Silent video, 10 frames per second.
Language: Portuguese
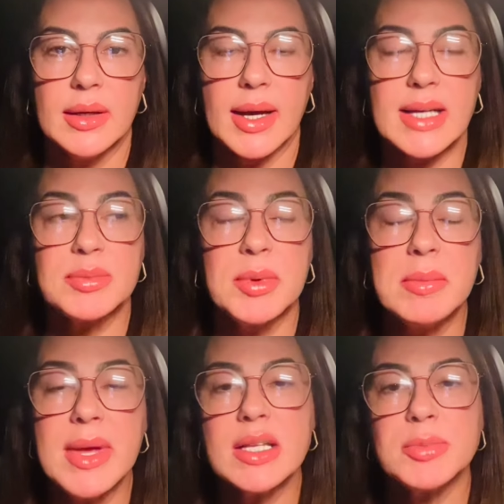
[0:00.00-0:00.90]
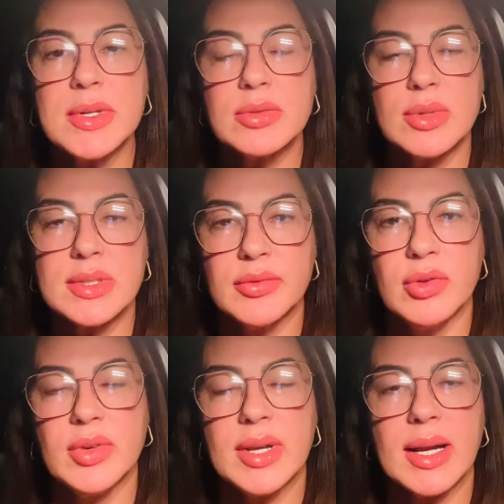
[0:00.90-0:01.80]
as primeiras pessoas que vão
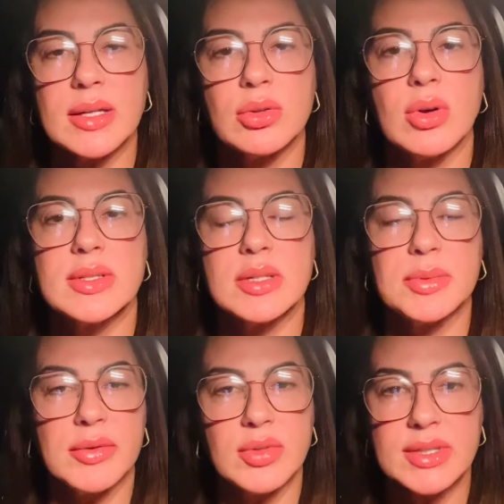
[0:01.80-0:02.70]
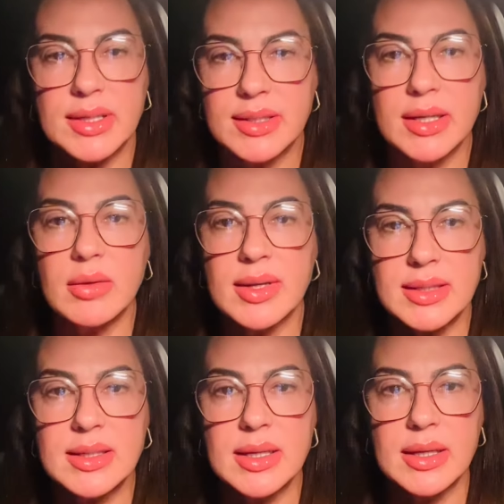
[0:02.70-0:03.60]
virar as costas para você serão
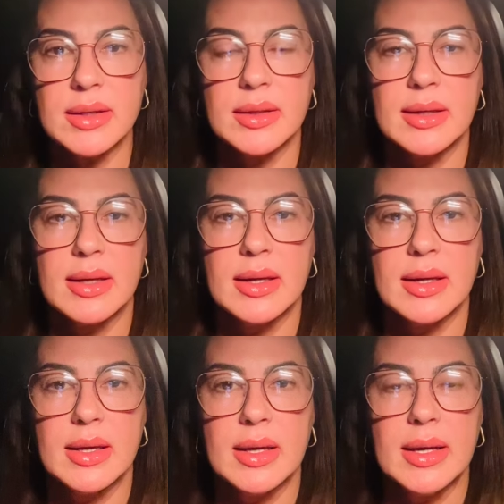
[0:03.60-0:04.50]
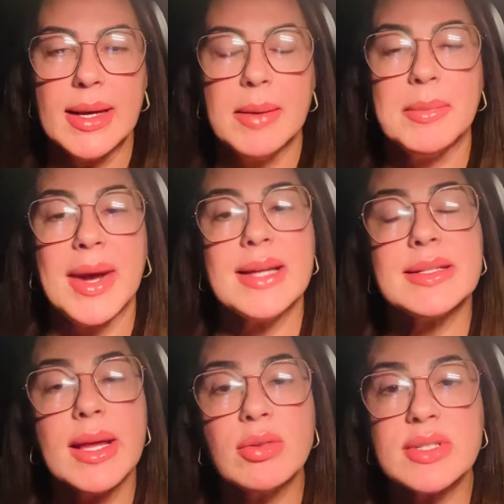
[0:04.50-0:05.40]
essas daí. Mas
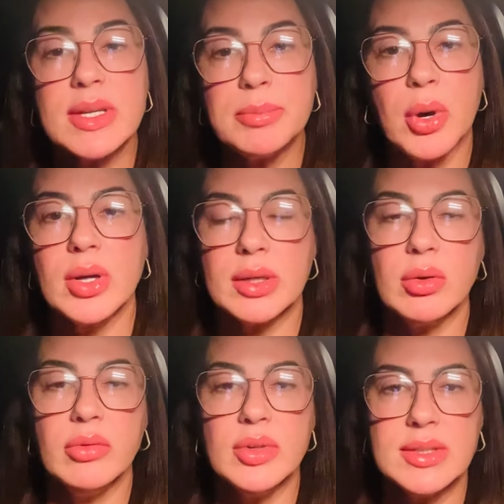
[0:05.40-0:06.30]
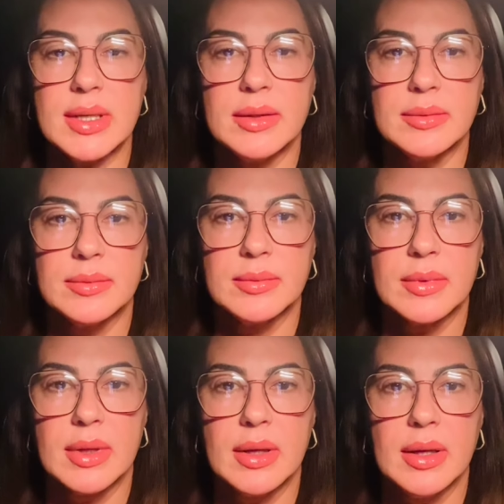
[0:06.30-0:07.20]
Deus se importa com você.
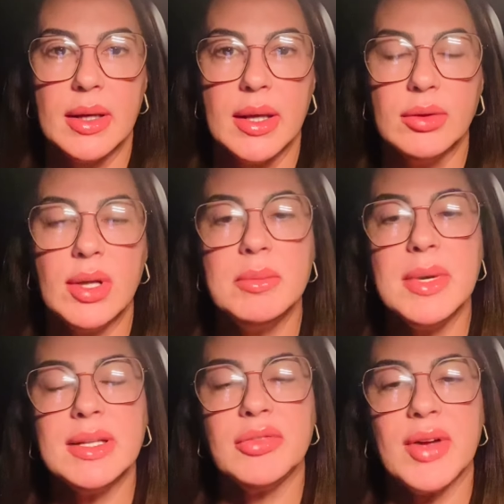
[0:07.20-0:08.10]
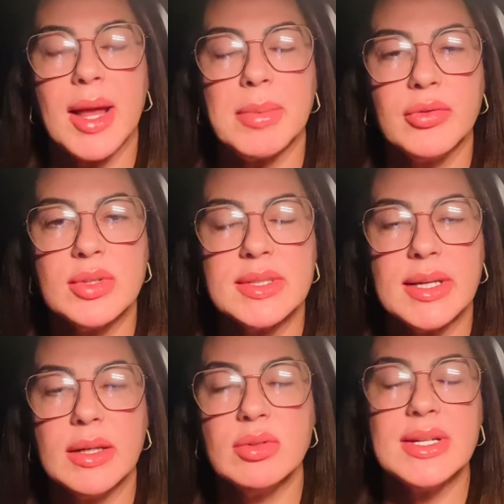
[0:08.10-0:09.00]
Então ele manda falar para você:
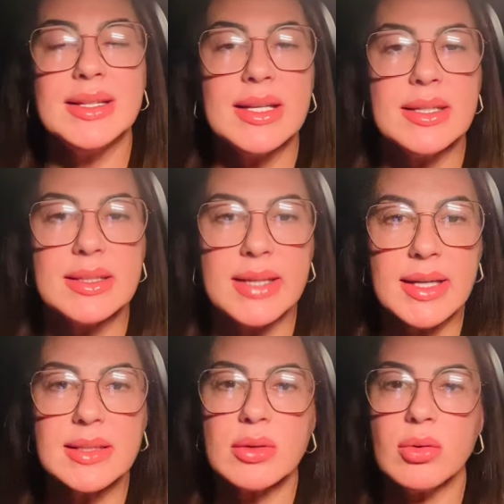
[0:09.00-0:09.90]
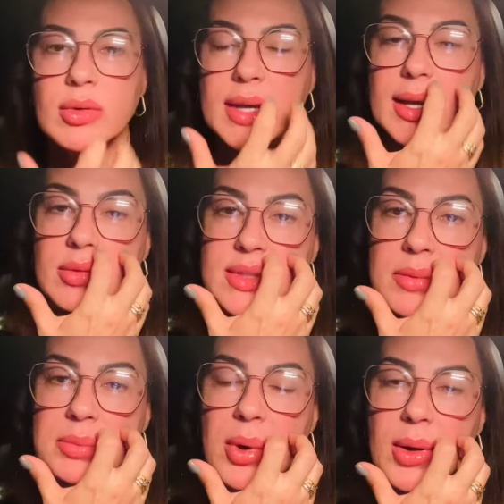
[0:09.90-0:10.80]
não se entristeça com quem não se
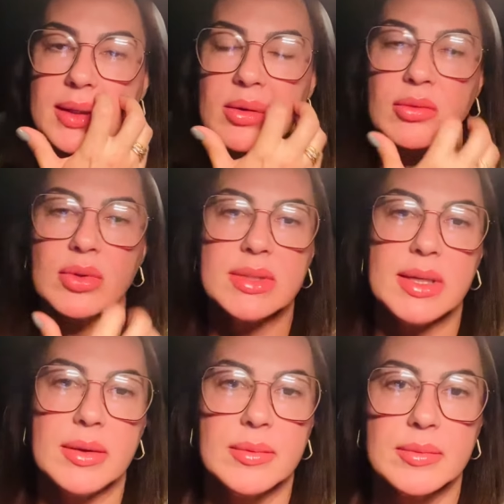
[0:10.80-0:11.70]
importa com você,